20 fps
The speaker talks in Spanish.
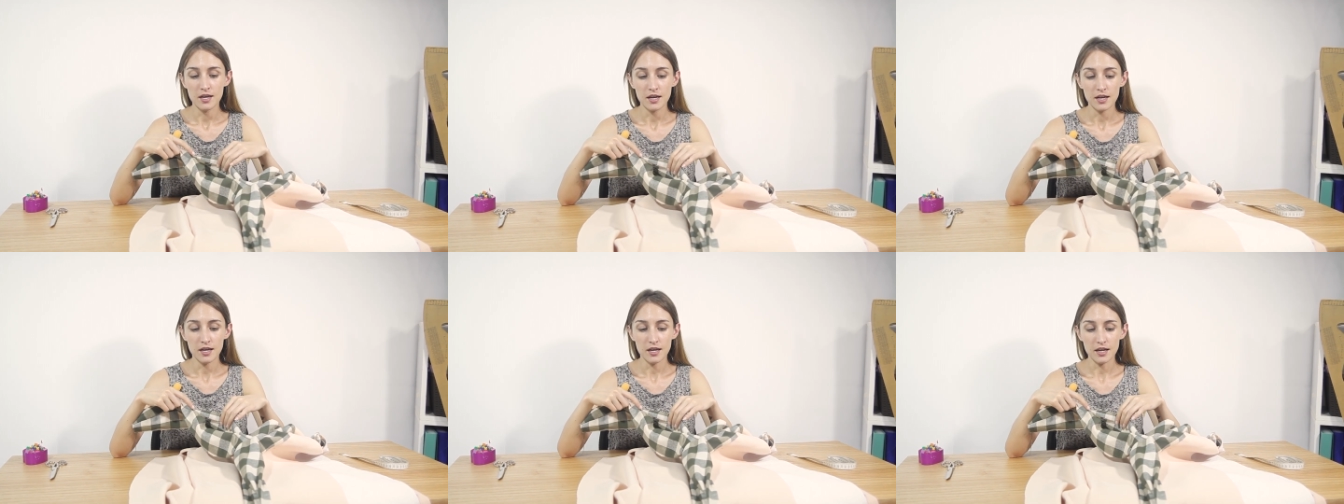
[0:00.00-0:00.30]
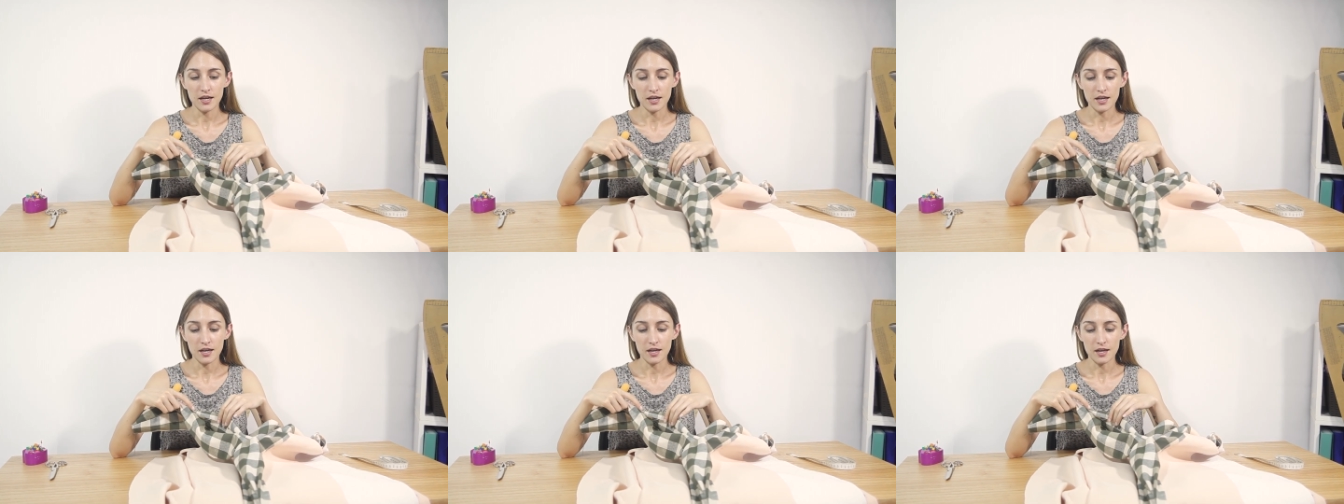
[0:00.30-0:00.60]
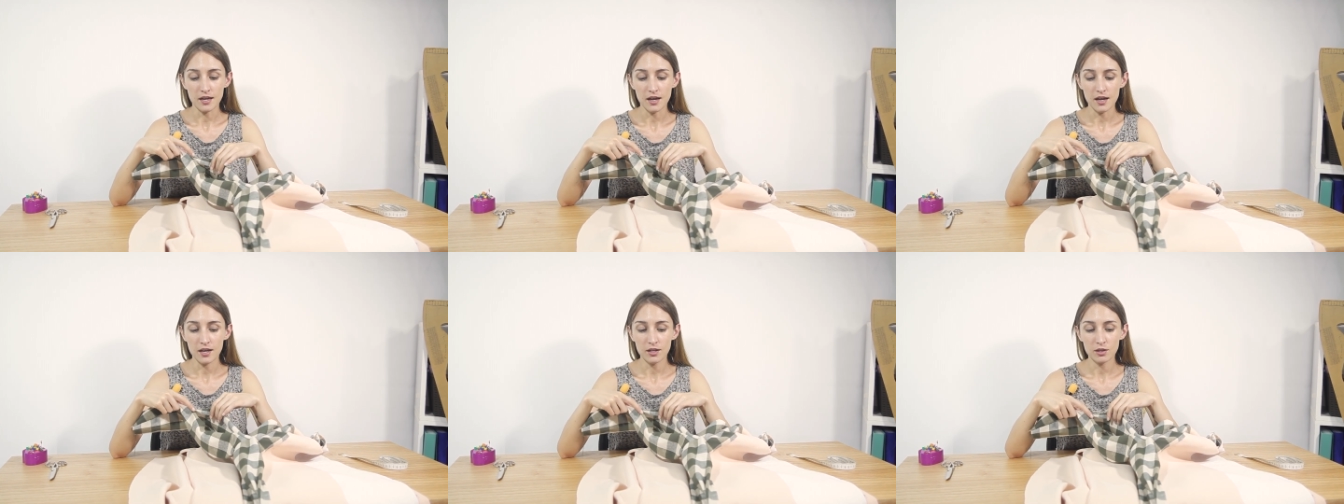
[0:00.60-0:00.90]

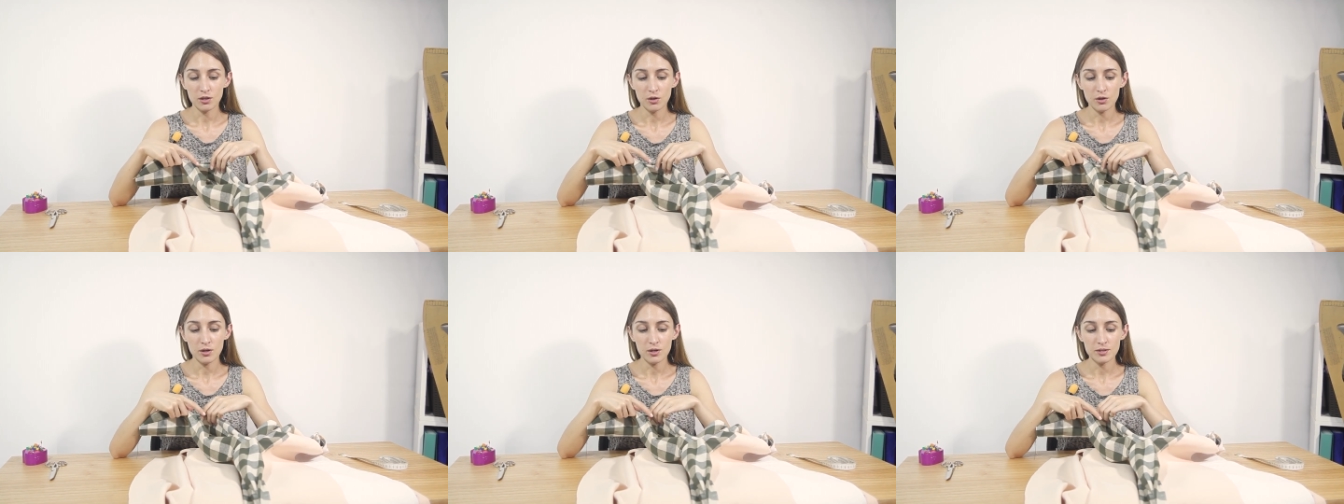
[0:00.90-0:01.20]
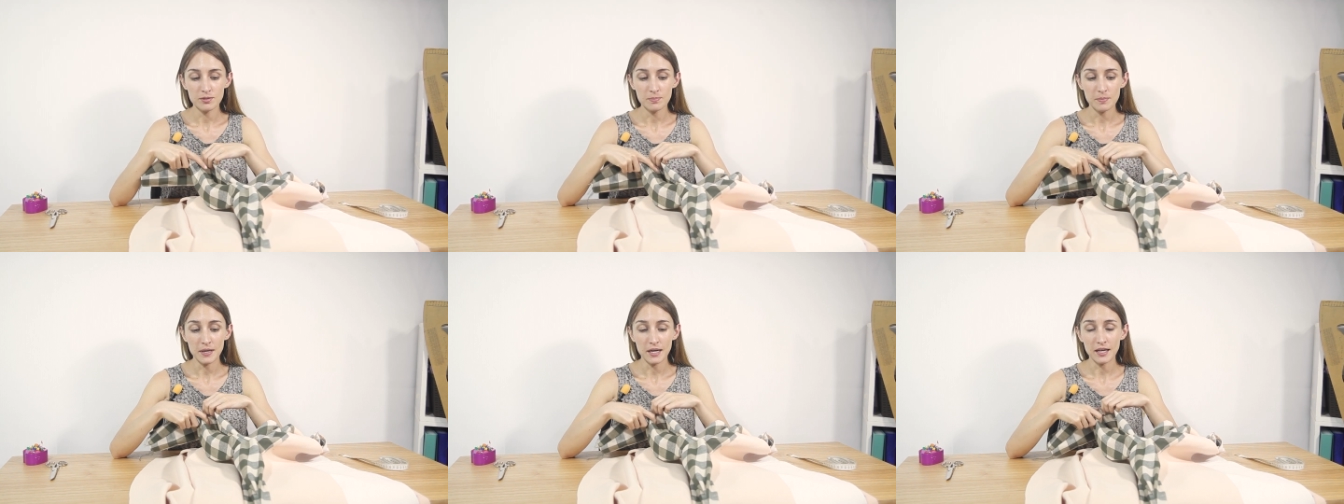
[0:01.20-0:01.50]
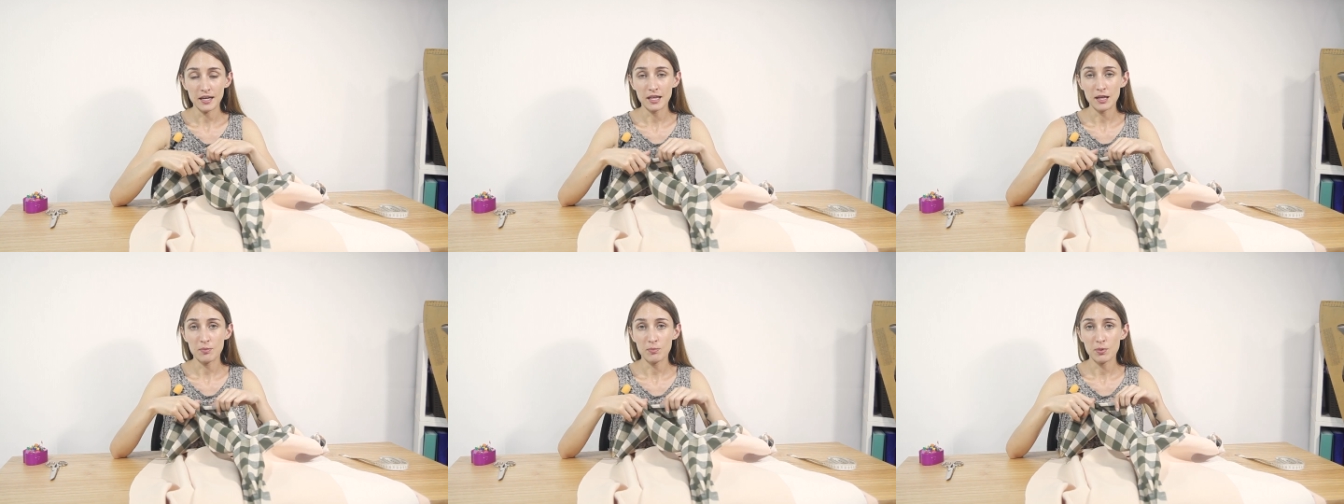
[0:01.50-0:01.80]
Eh, esto es para
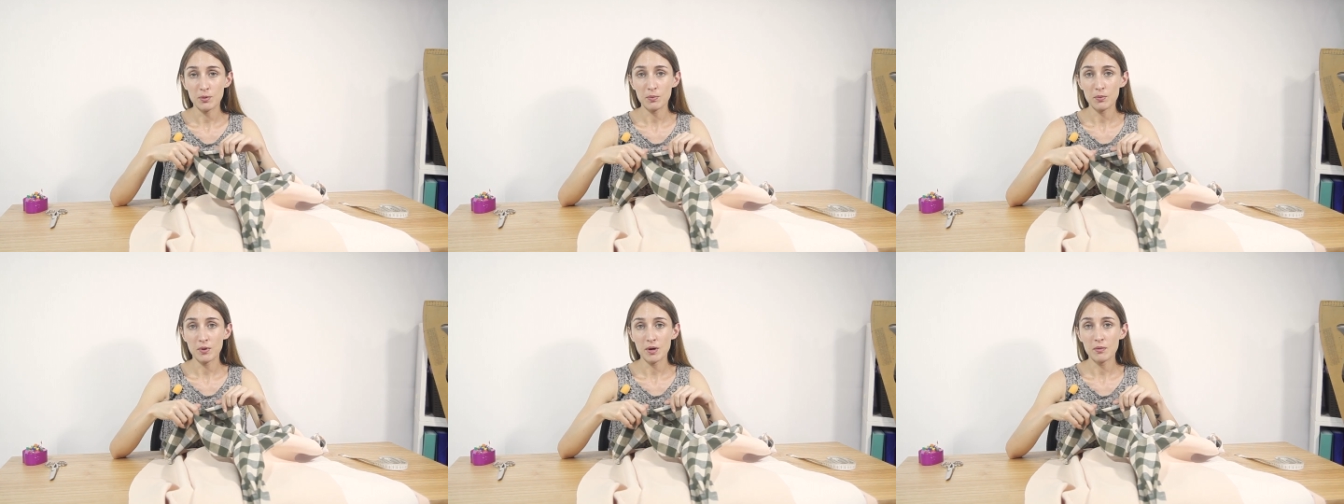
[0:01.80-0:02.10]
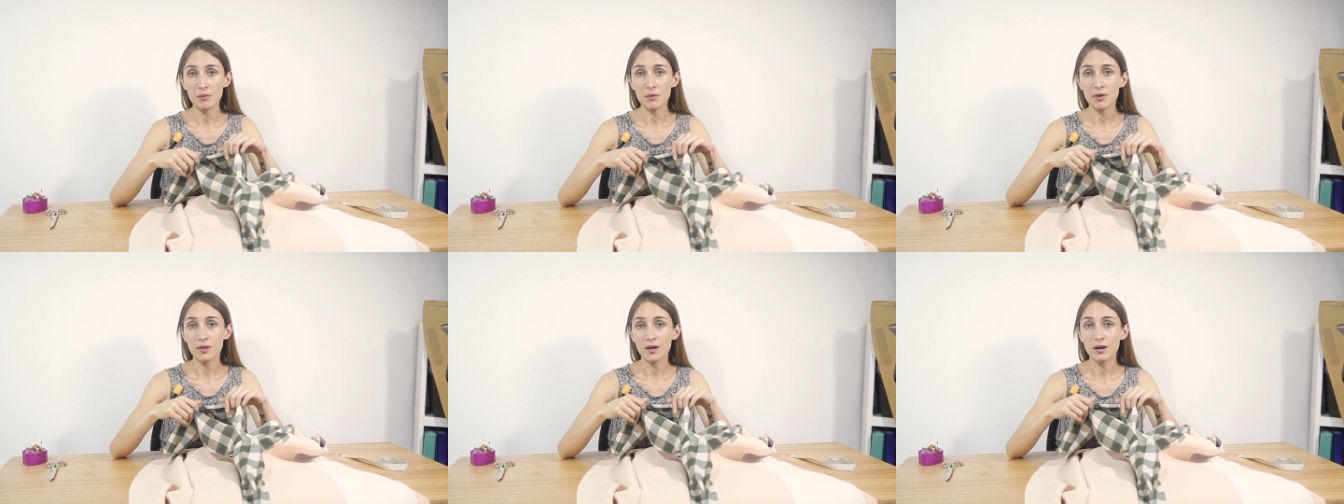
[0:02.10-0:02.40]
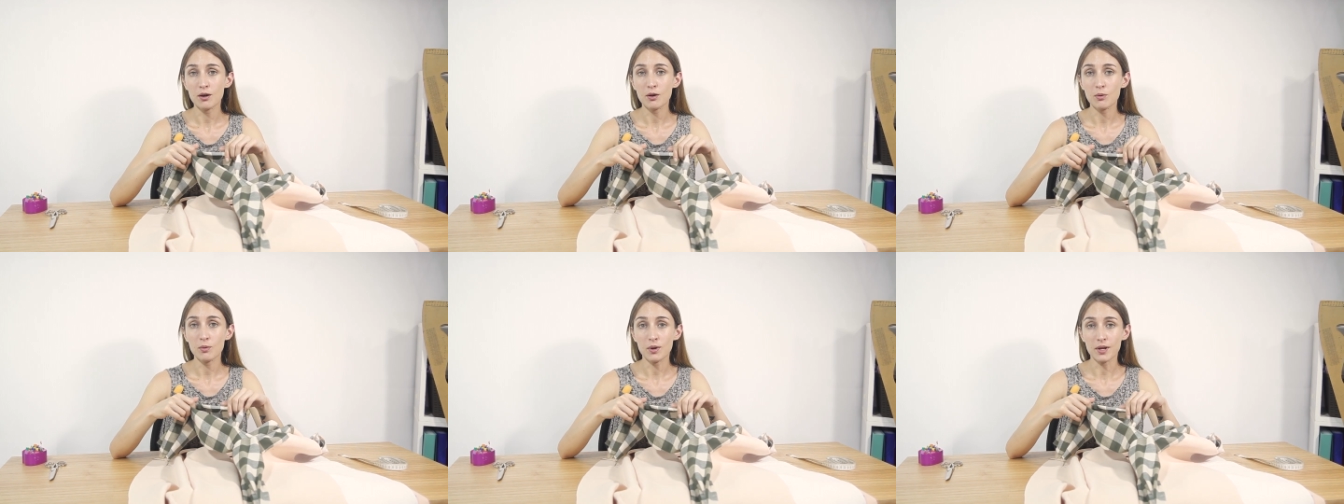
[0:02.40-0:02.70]
que después podamos
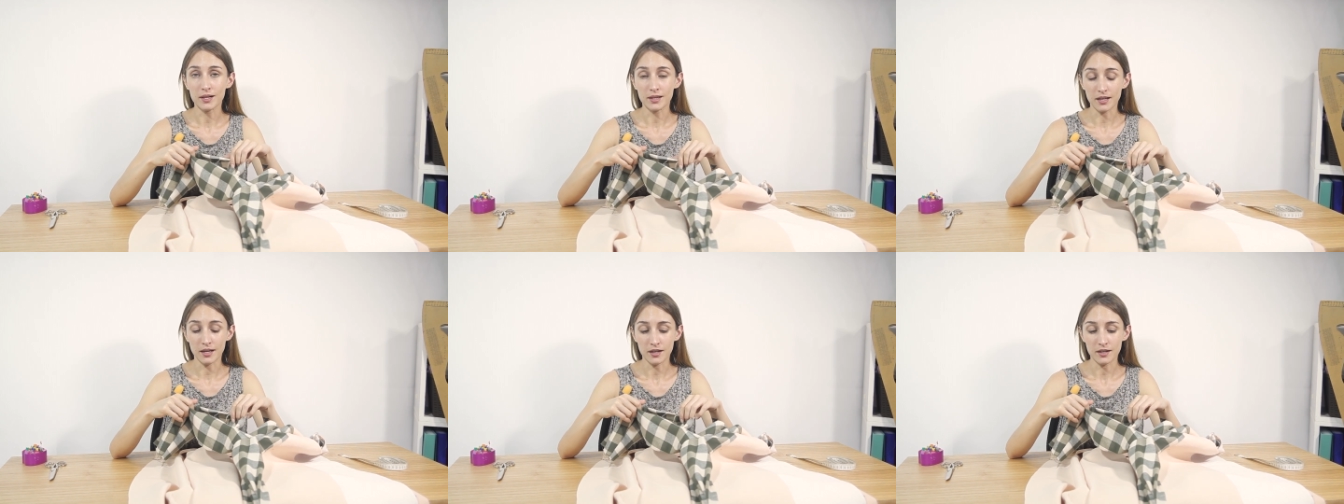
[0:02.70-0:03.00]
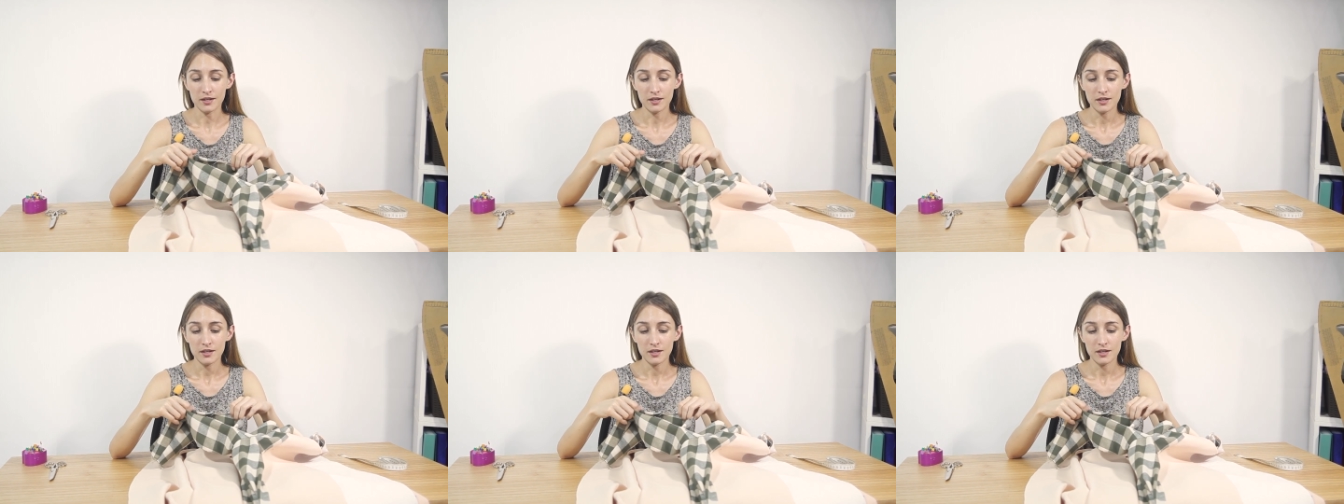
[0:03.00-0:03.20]
darlo vuelta.